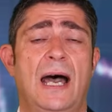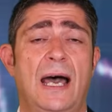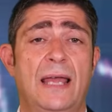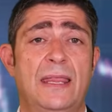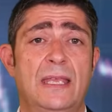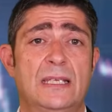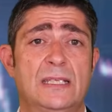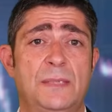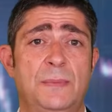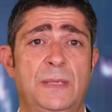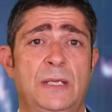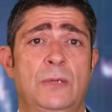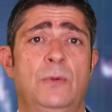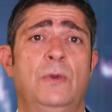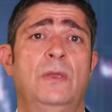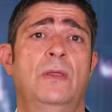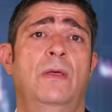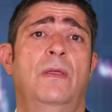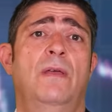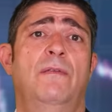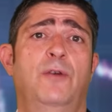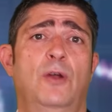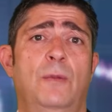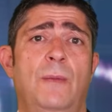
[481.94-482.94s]
ha
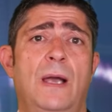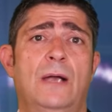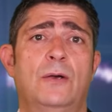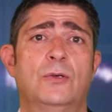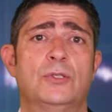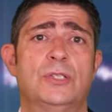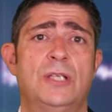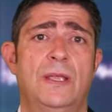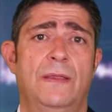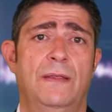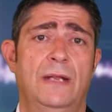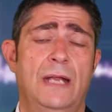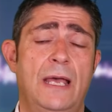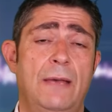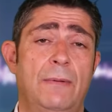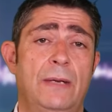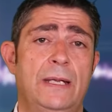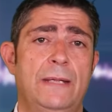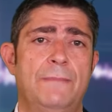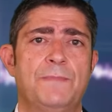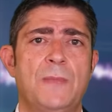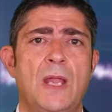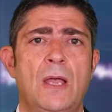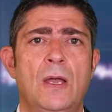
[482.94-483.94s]
disminuido de forma
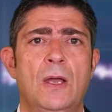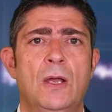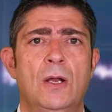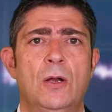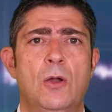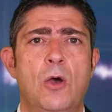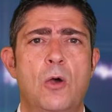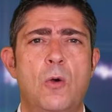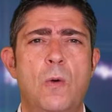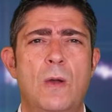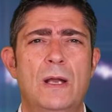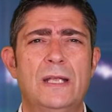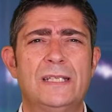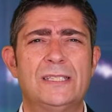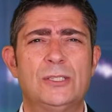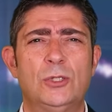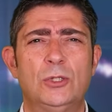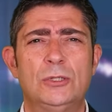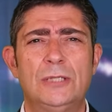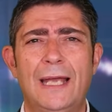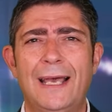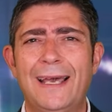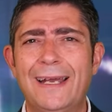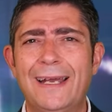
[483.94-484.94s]
considerable, lo cual es
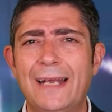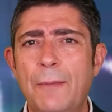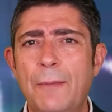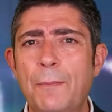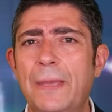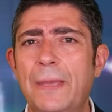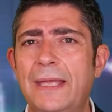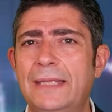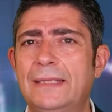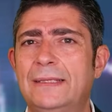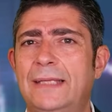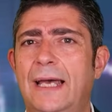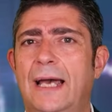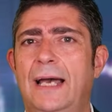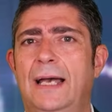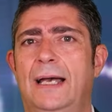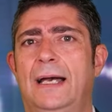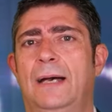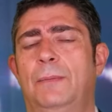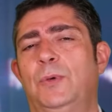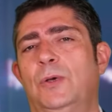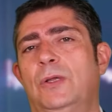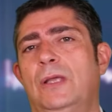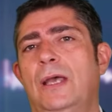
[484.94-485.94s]
otra gran
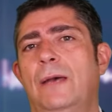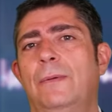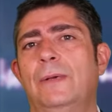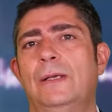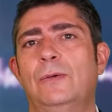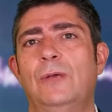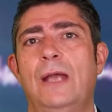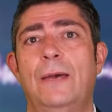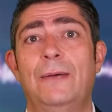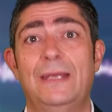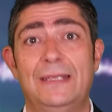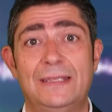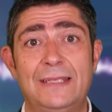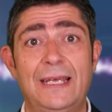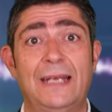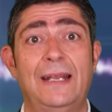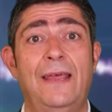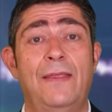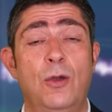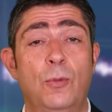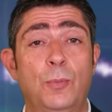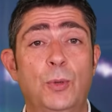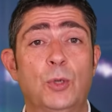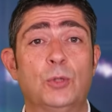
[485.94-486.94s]
ventaja porque abre una
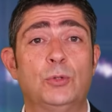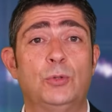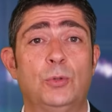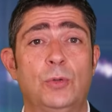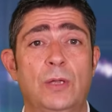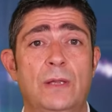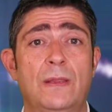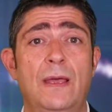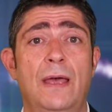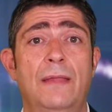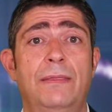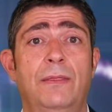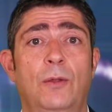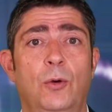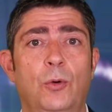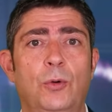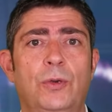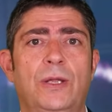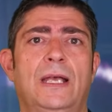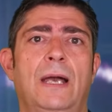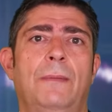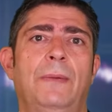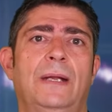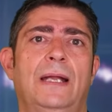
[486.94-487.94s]
ventana de oportunidad
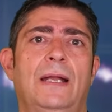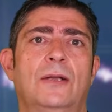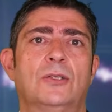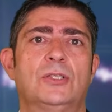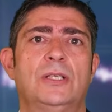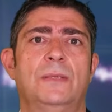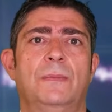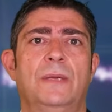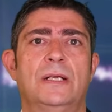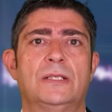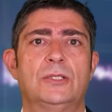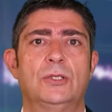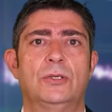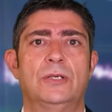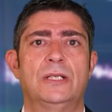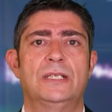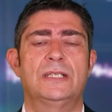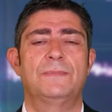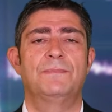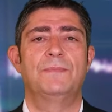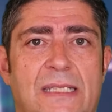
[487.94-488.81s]
única para los inversores.